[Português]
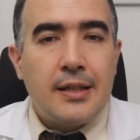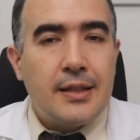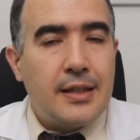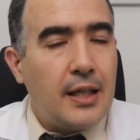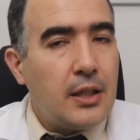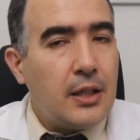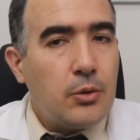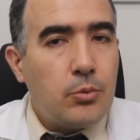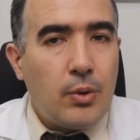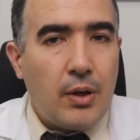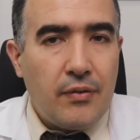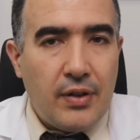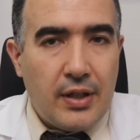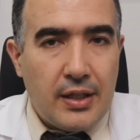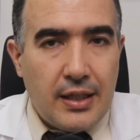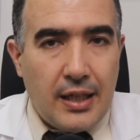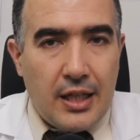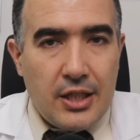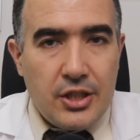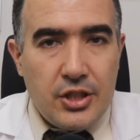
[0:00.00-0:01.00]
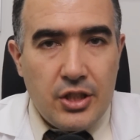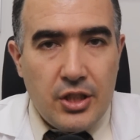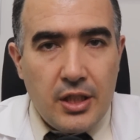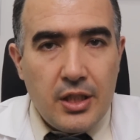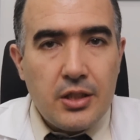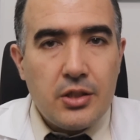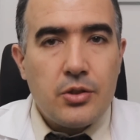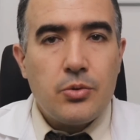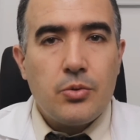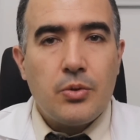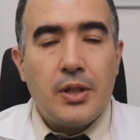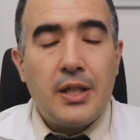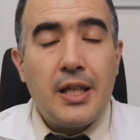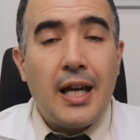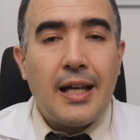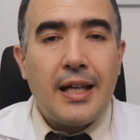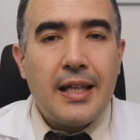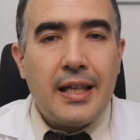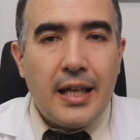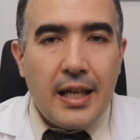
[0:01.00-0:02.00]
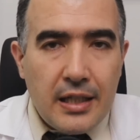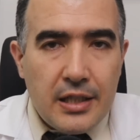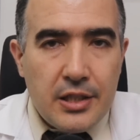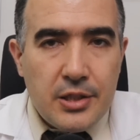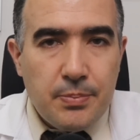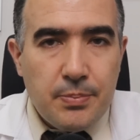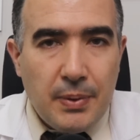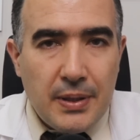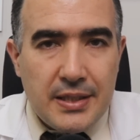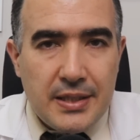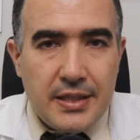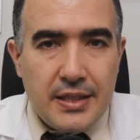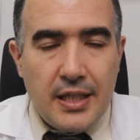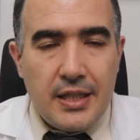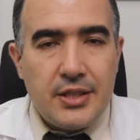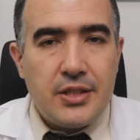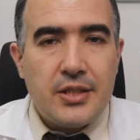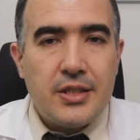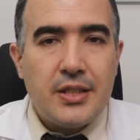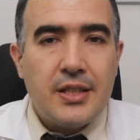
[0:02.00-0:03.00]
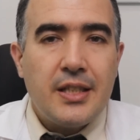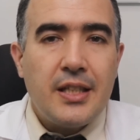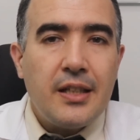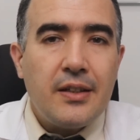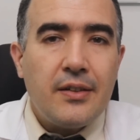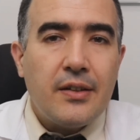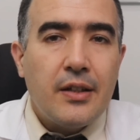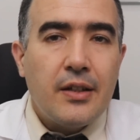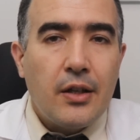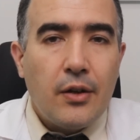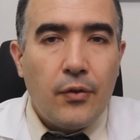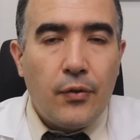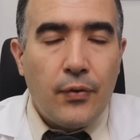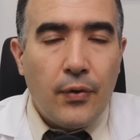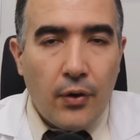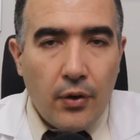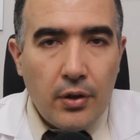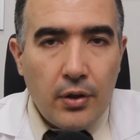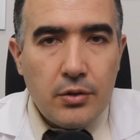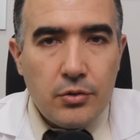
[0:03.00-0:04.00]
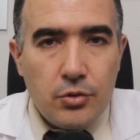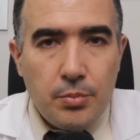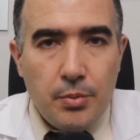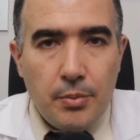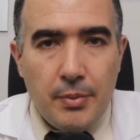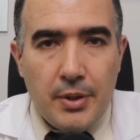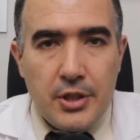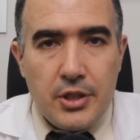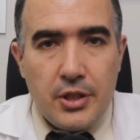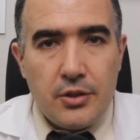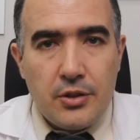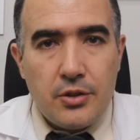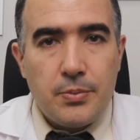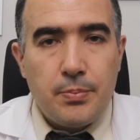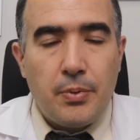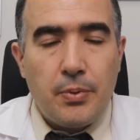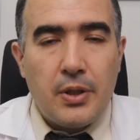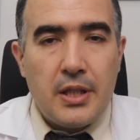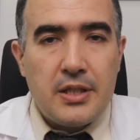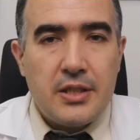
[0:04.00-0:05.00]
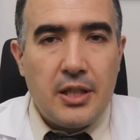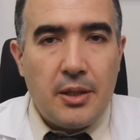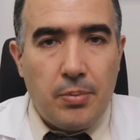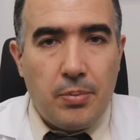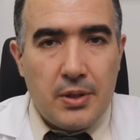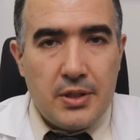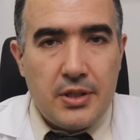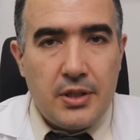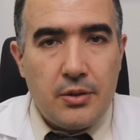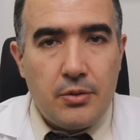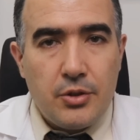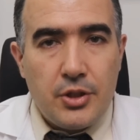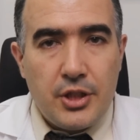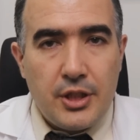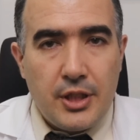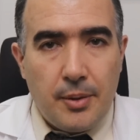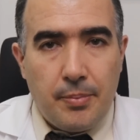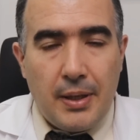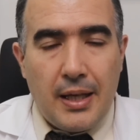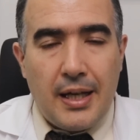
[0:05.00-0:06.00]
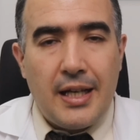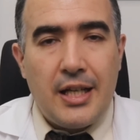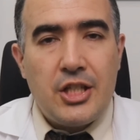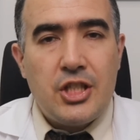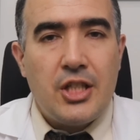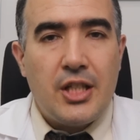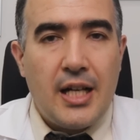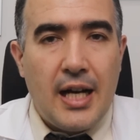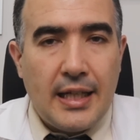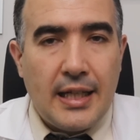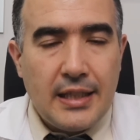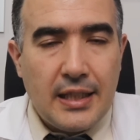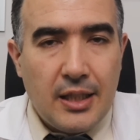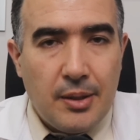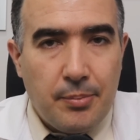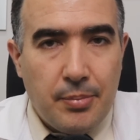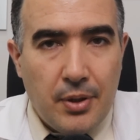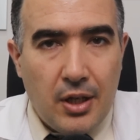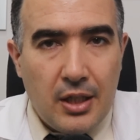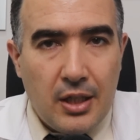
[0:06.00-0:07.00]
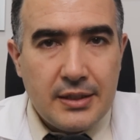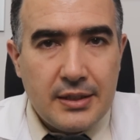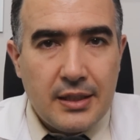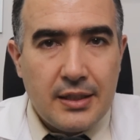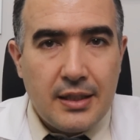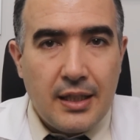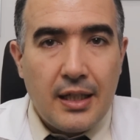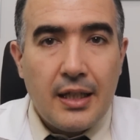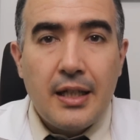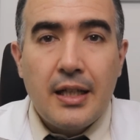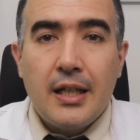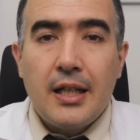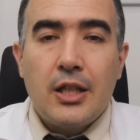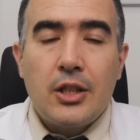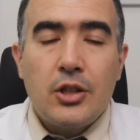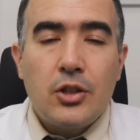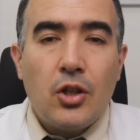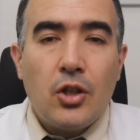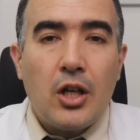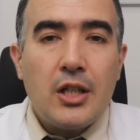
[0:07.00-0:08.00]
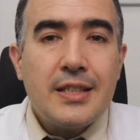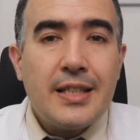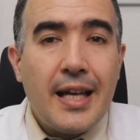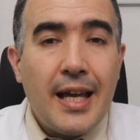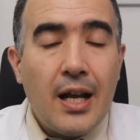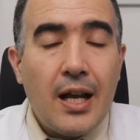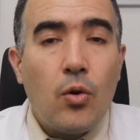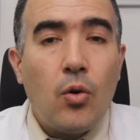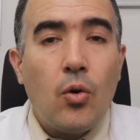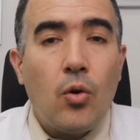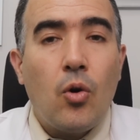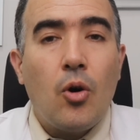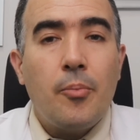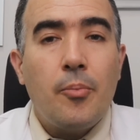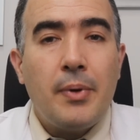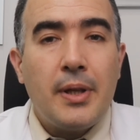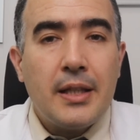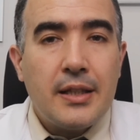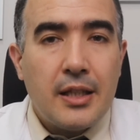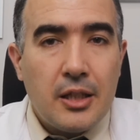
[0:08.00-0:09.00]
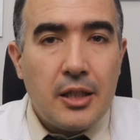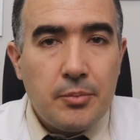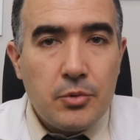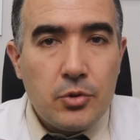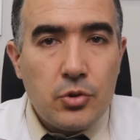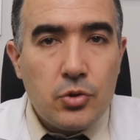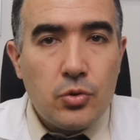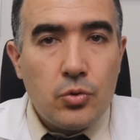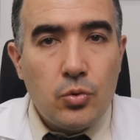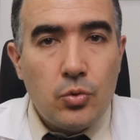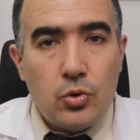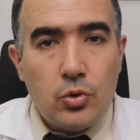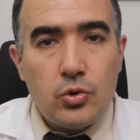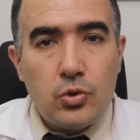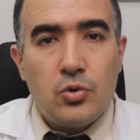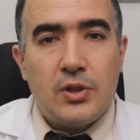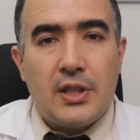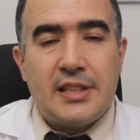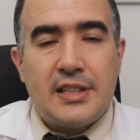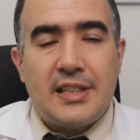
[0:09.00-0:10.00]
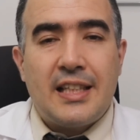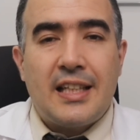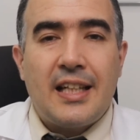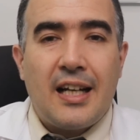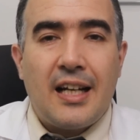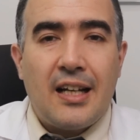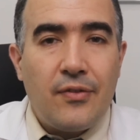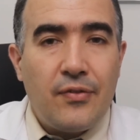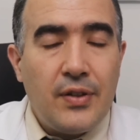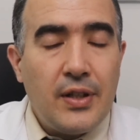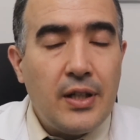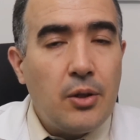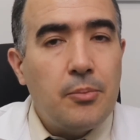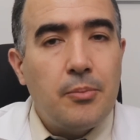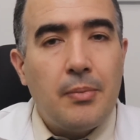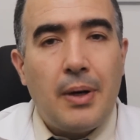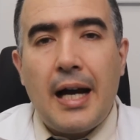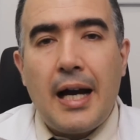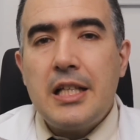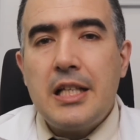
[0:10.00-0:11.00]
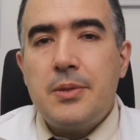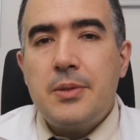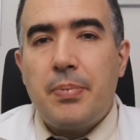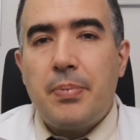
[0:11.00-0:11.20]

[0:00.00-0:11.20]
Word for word: Tanto é verdade isso que aqueles pacientes que foram submetidos, por exemplo, à cirurgia para a retirada da próstata, nós recomendamos o uso dessa tadalafila o mais